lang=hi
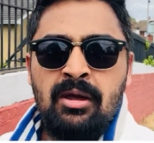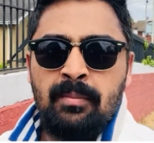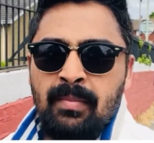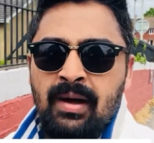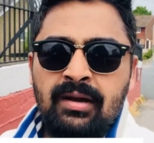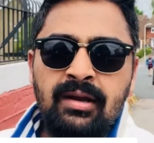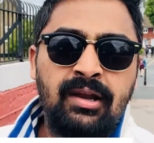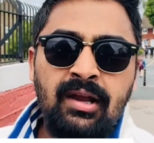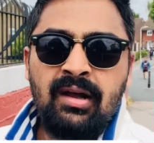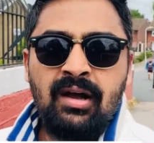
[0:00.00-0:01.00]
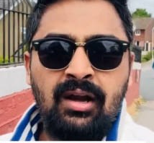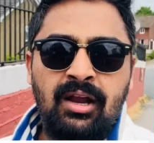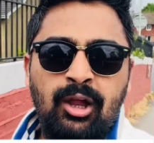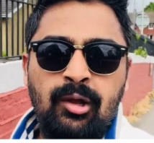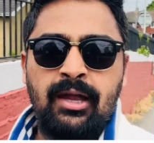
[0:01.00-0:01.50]
मार्केटिंग का अगर
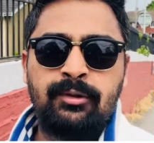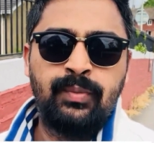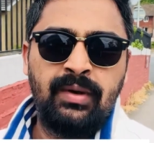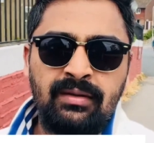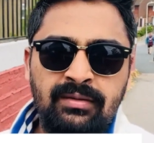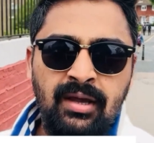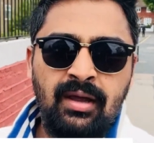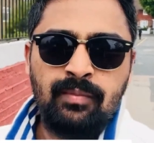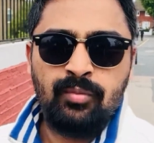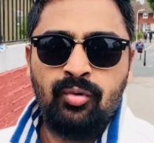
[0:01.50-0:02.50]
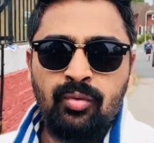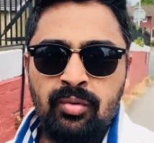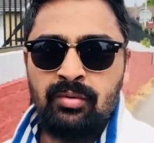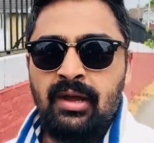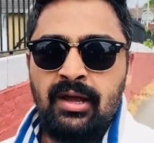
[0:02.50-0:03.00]
एक्सपीरियंस है
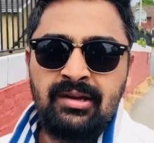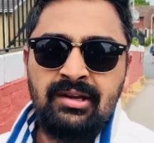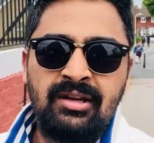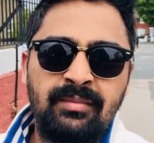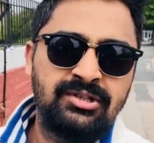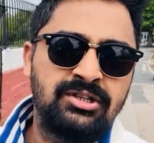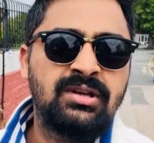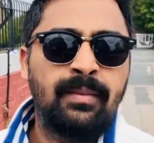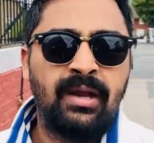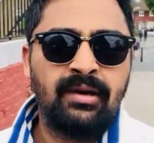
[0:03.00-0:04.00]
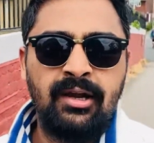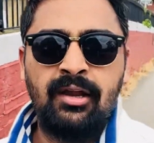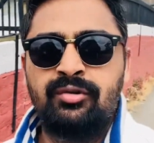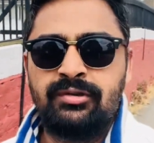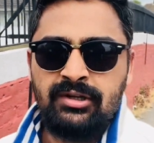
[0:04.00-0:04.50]
आपको लाइक किसी भी चीज़ का मार्केटिंग
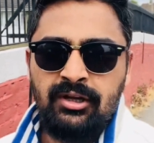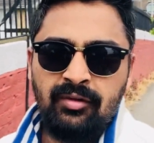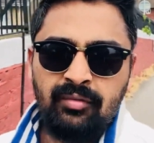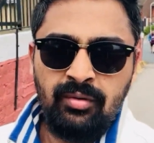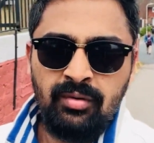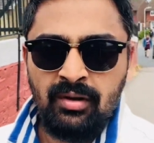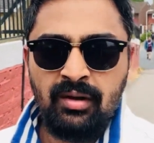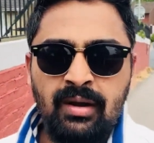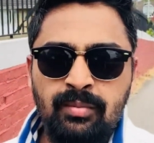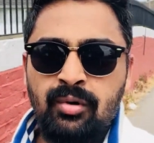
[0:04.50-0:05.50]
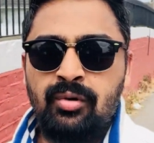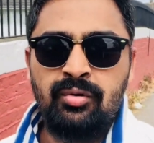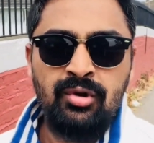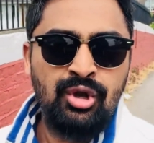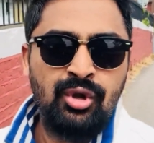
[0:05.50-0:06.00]
हो सकती है वो अगर आपको
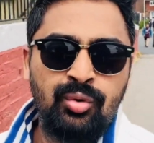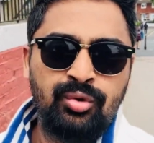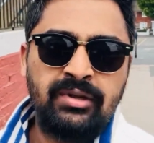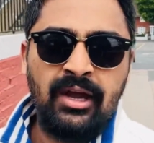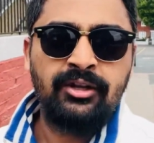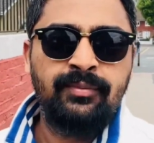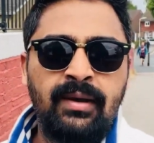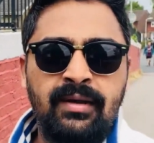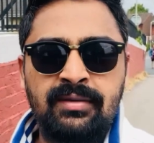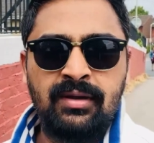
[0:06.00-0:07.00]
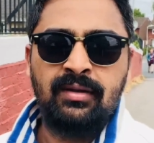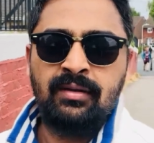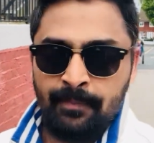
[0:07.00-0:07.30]
उसका एक्सपीरियंस है